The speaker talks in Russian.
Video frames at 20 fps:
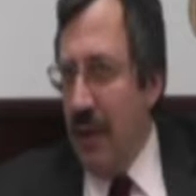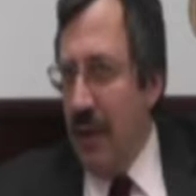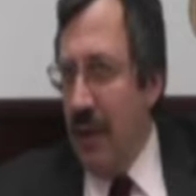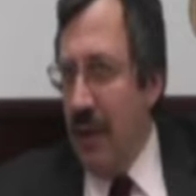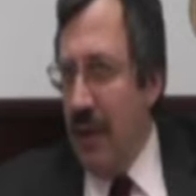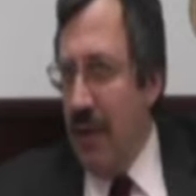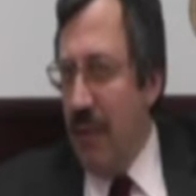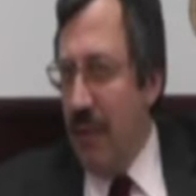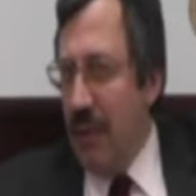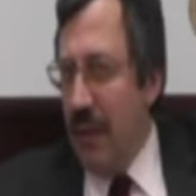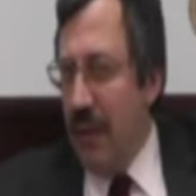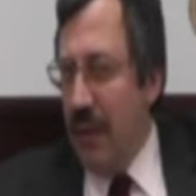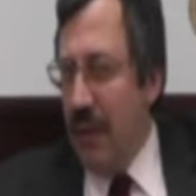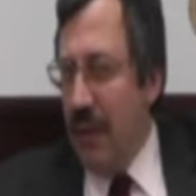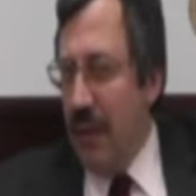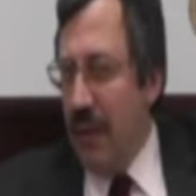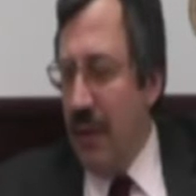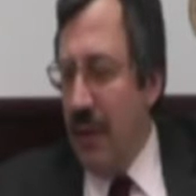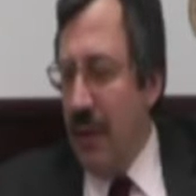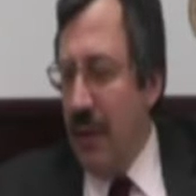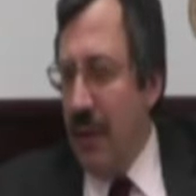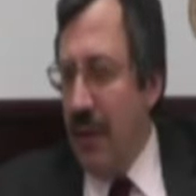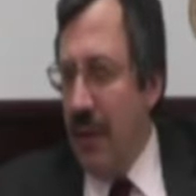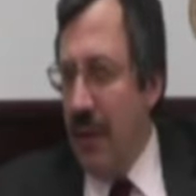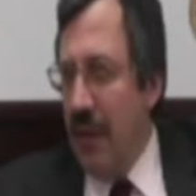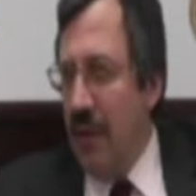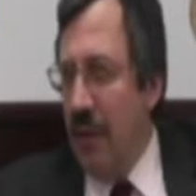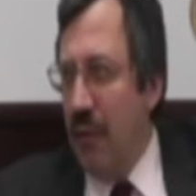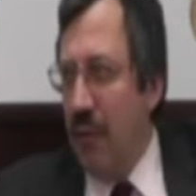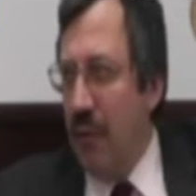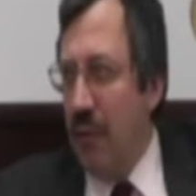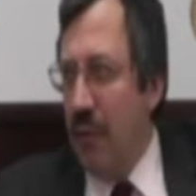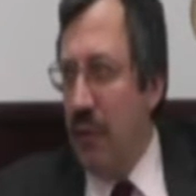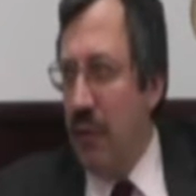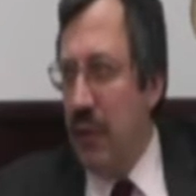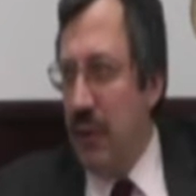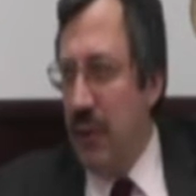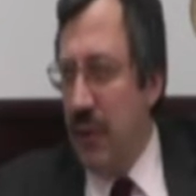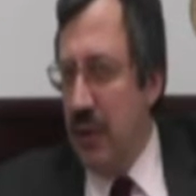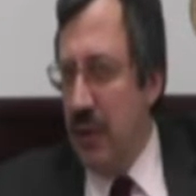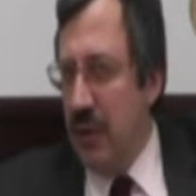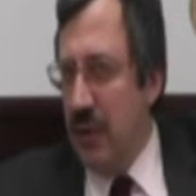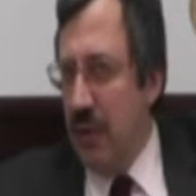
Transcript: действительно стало очень